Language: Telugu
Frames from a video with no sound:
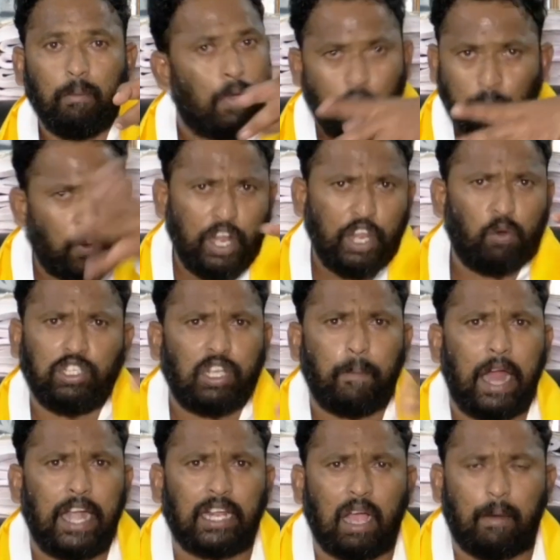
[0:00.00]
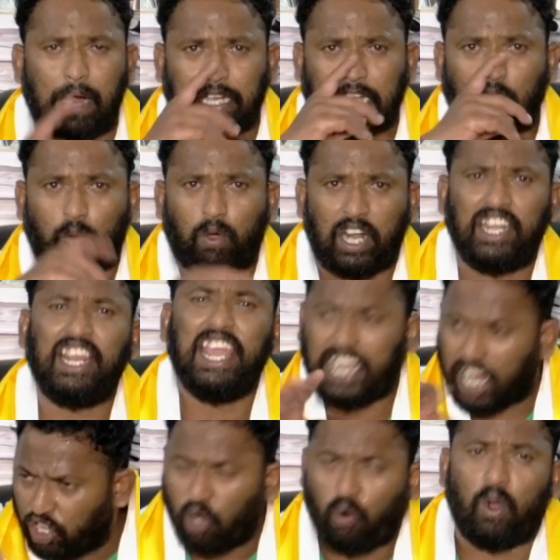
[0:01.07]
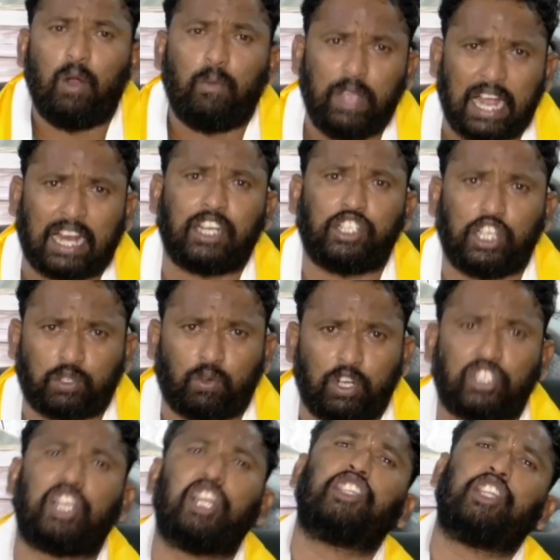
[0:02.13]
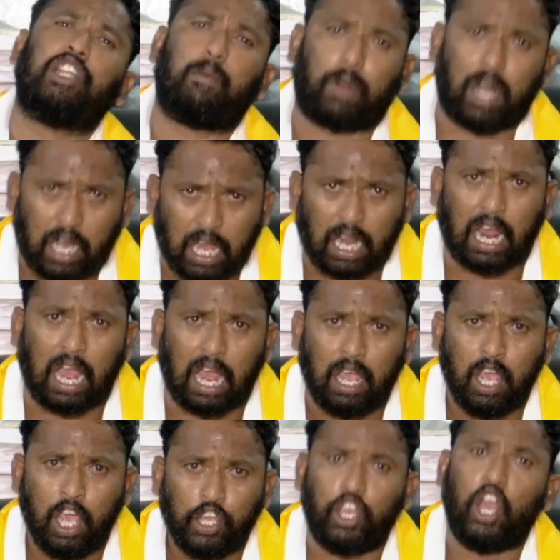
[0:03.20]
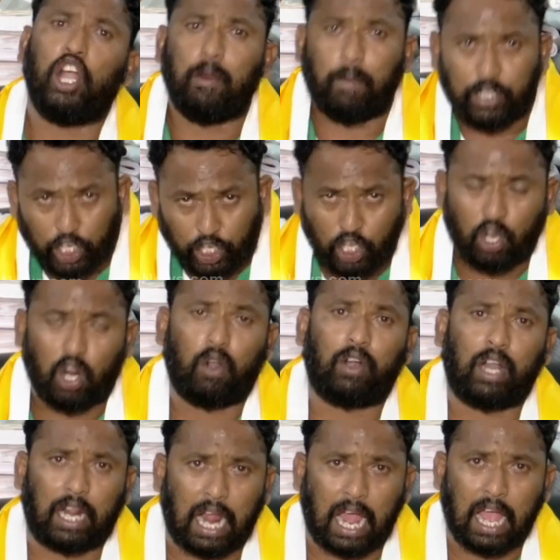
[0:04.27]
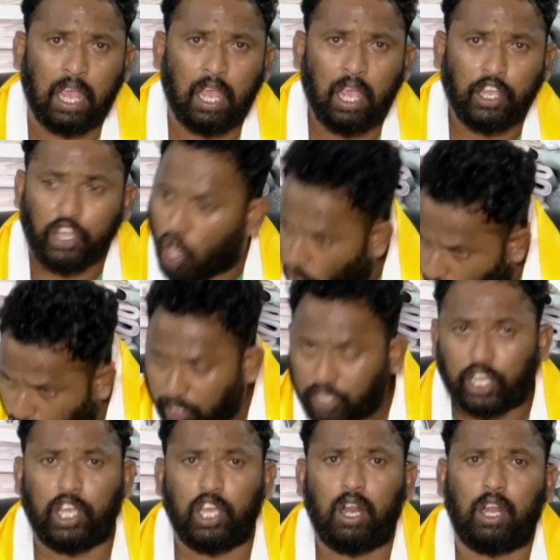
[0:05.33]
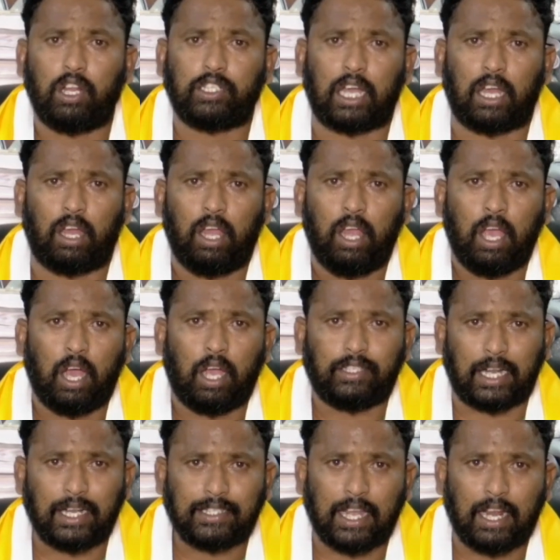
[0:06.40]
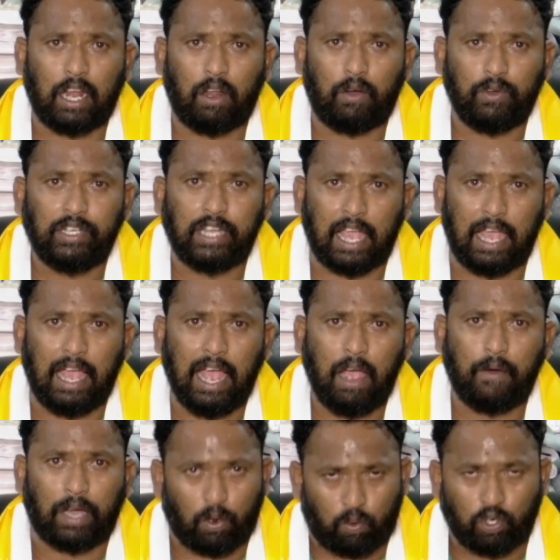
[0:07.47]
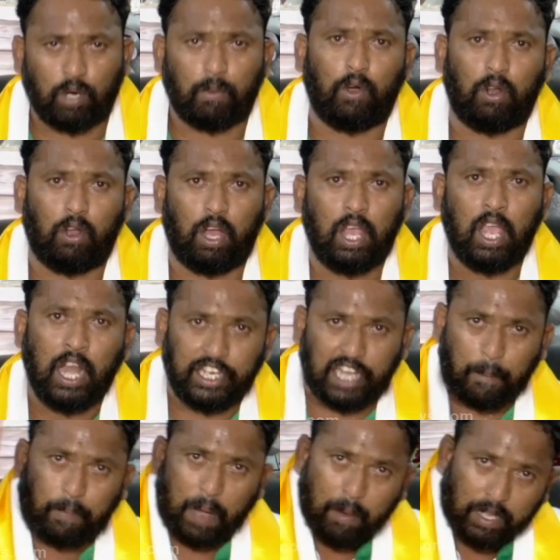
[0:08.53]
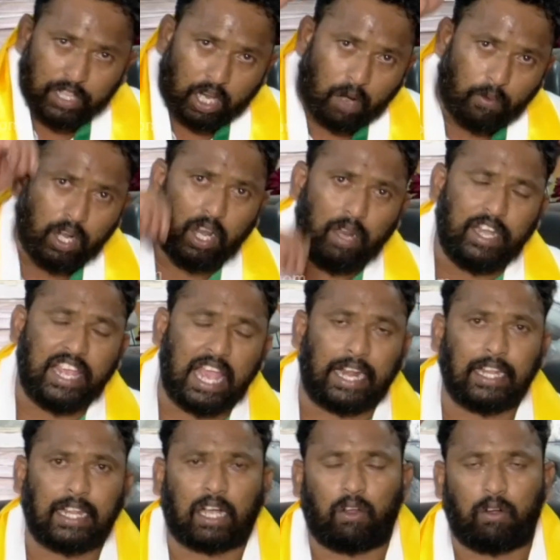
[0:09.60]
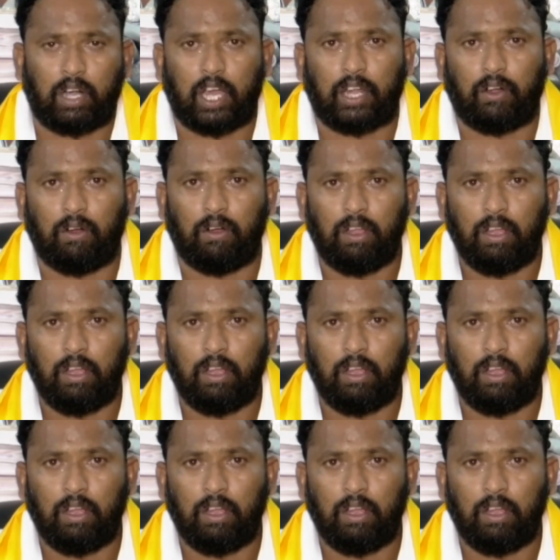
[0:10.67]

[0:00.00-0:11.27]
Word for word: మేము ఎప్పుడు నీ గురించి బ్యాడ్గా మాట్లాడుకోవాలి నీకెందుకు కొడుపు అక్కడ చేసుకోండి చిన్న చిన్న ప్రాణాలా ఏడు మంది హీరోలు ఉన్నారా ఏడు మంది హీరోలు జ జనసేనలో ఉంటే వాళ్ళ కుటుంబంలో డెబ్బై మంది రౌడీలు నీ అన్న దగ్గర ఉన్నారు